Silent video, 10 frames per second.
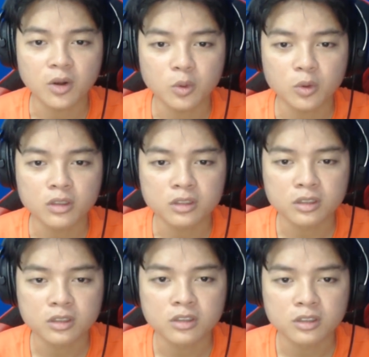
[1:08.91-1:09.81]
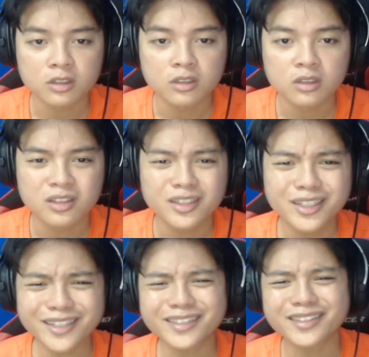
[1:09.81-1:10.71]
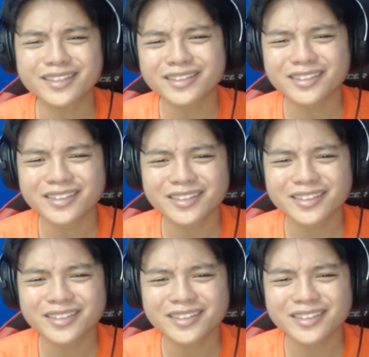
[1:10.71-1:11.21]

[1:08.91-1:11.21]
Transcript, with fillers: of how cholera changed yes. my village.